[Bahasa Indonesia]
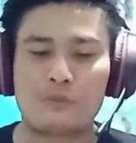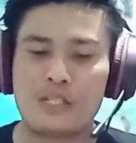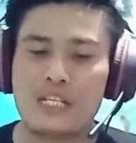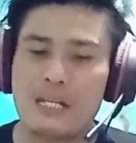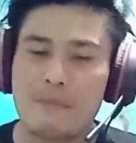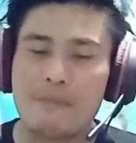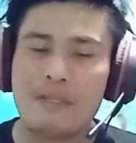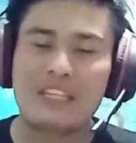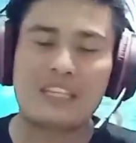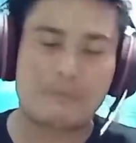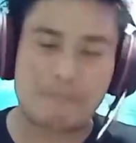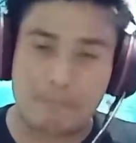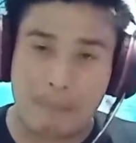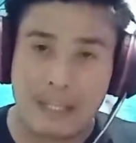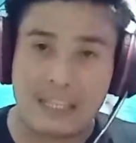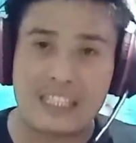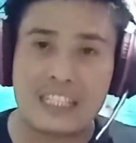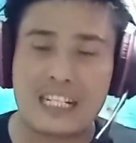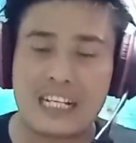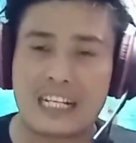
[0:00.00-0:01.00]
Lebih
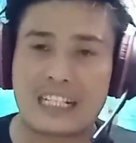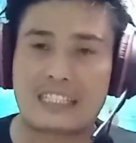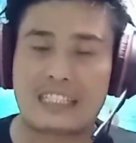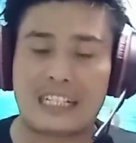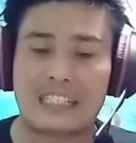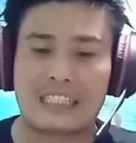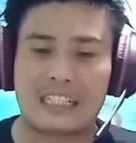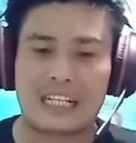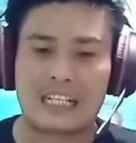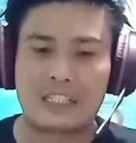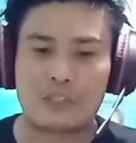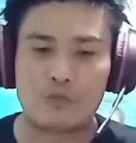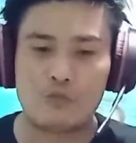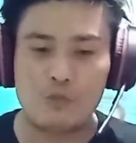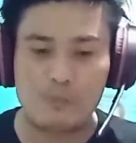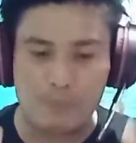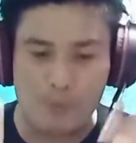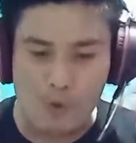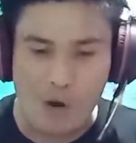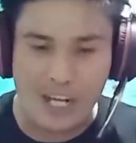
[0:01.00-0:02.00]
tepatnya katanya,
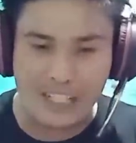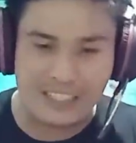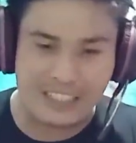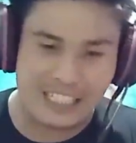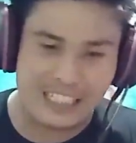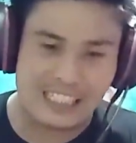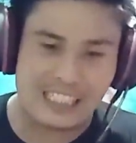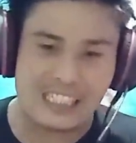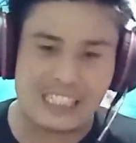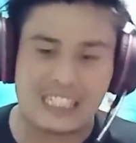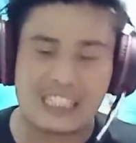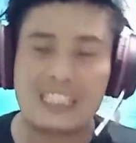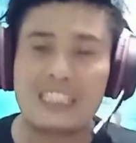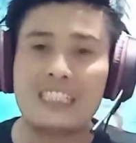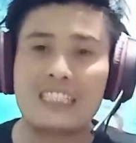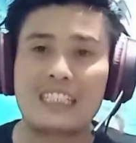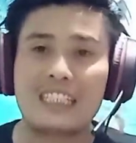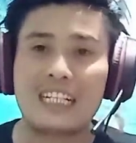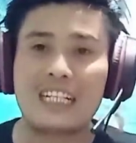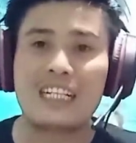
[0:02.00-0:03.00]
nubuatan ini
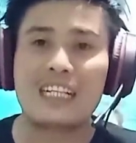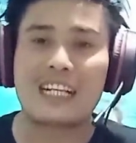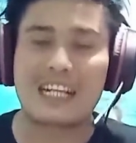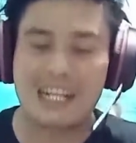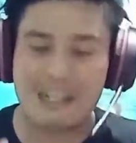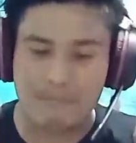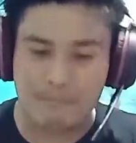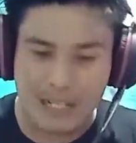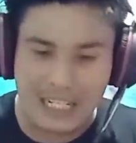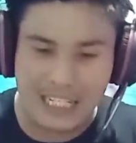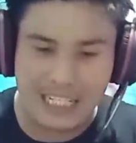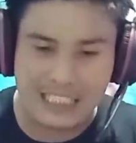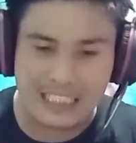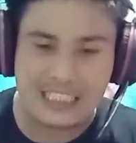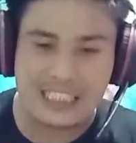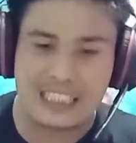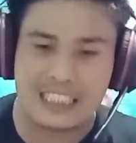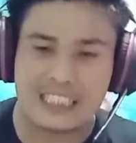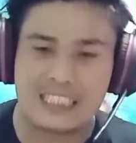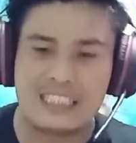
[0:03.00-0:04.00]
ya, ramalan
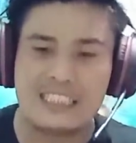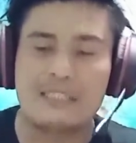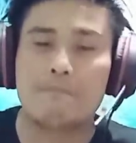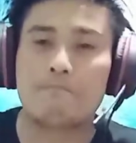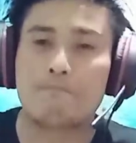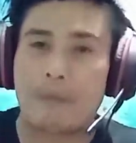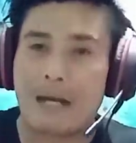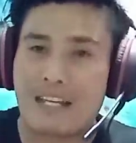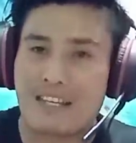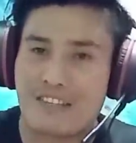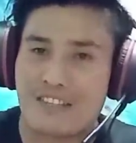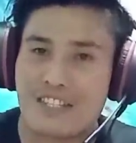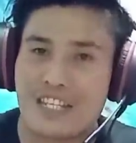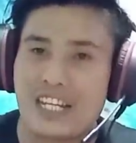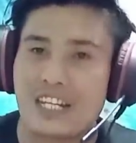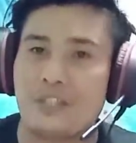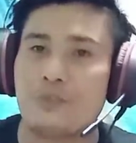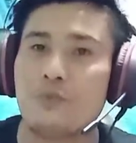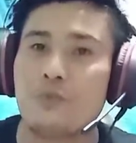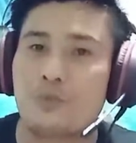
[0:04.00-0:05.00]
ini
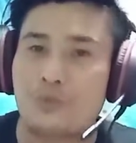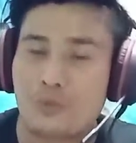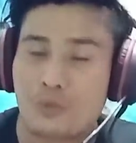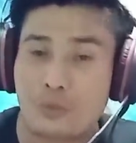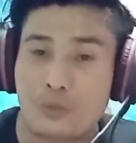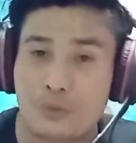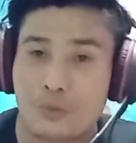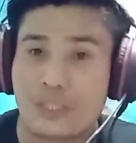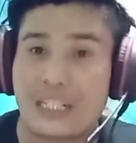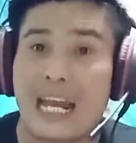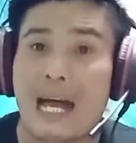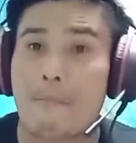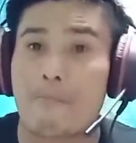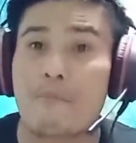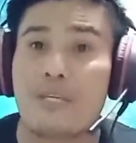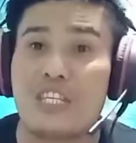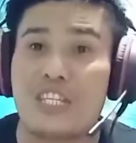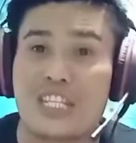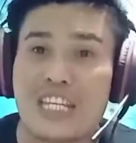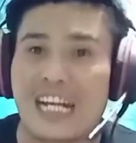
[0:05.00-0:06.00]
pasnya untuk
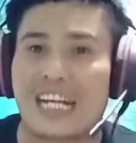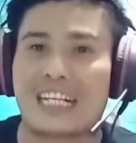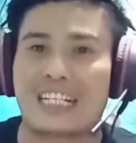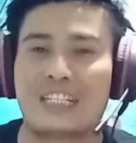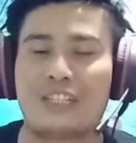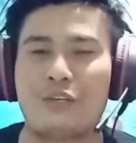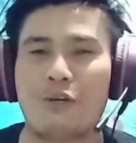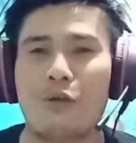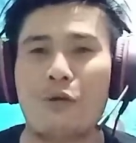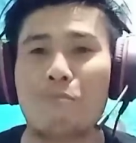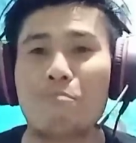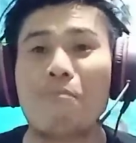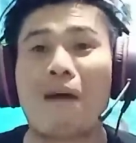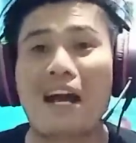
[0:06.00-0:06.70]
nabinya gitu loh